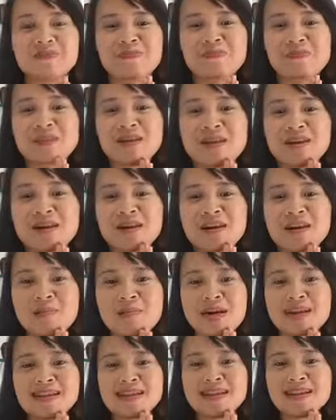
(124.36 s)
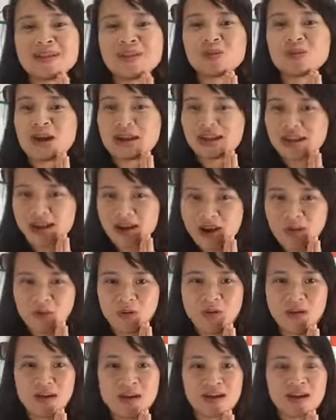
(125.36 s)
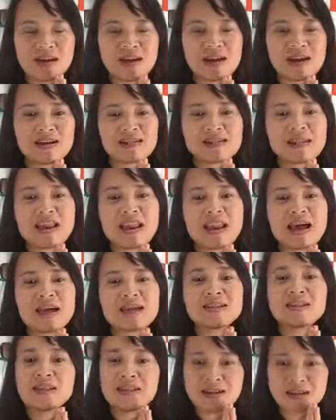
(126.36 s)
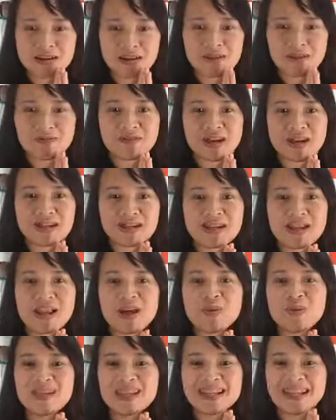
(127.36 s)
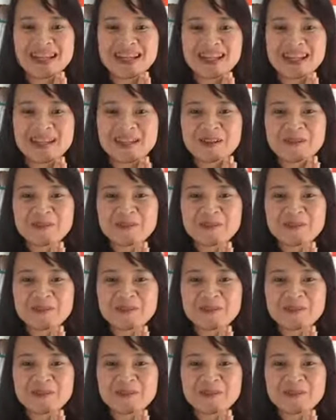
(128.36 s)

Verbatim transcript: uh, mang tính chất toàn cầu, uh, rất là chất lượng và rất là uy tín.